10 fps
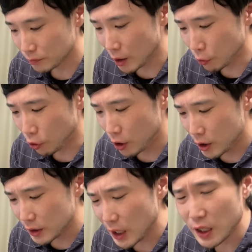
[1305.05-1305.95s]
でも、
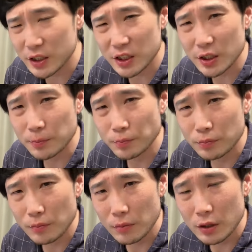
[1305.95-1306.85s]
中に、
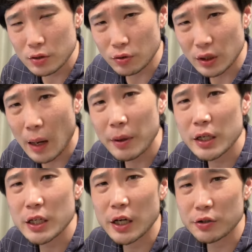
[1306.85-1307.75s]
その玉
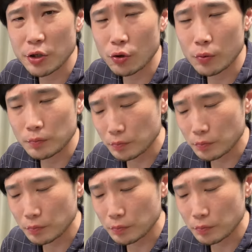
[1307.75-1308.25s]
ねぎ入ってんだよ。